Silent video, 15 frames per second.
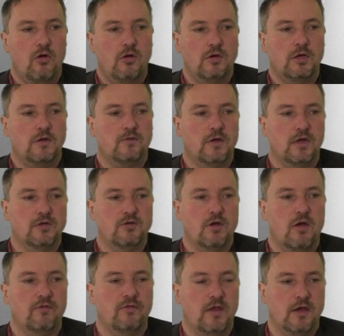Und jetzt klicke ich
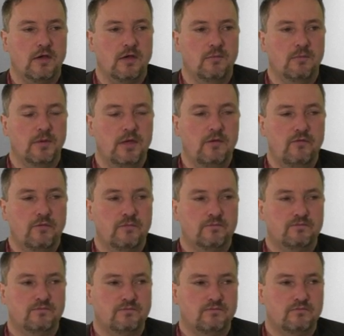noch auf Serienbrief.
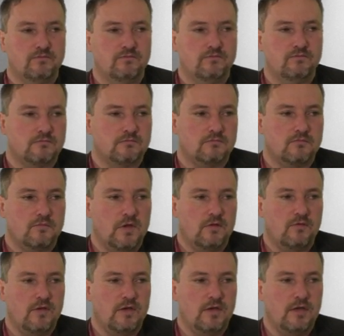
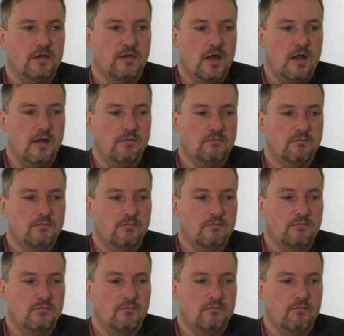Jetzt seht ihr da,
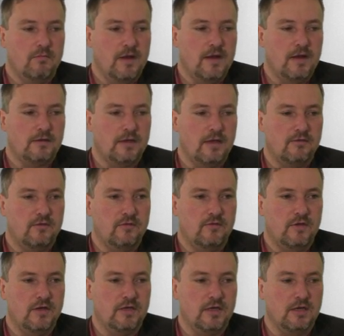meine Adresse
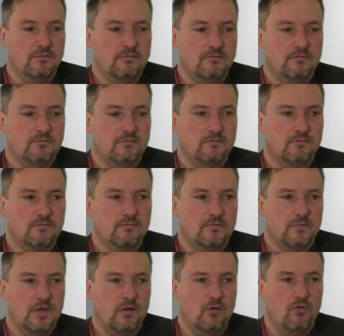ist hier drin.
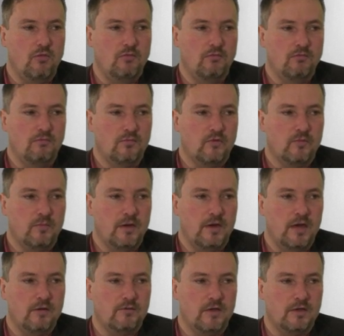Hier oben ist
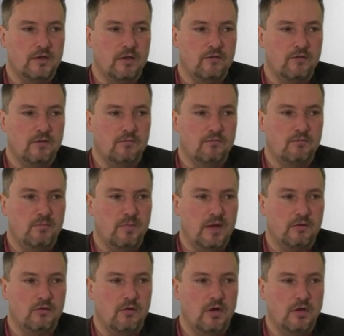meine erste Adresse,
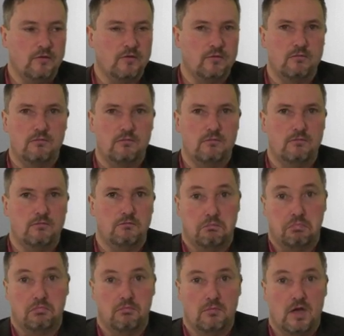Bernd Kortz.
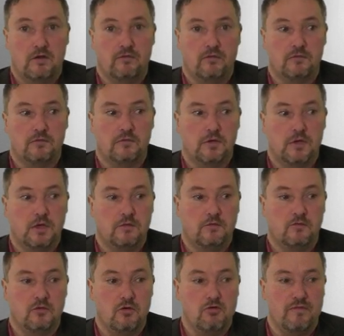Hat funktioniert.
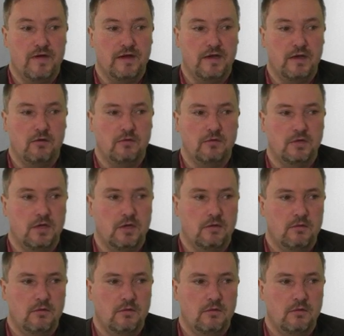Scroll weiter runter.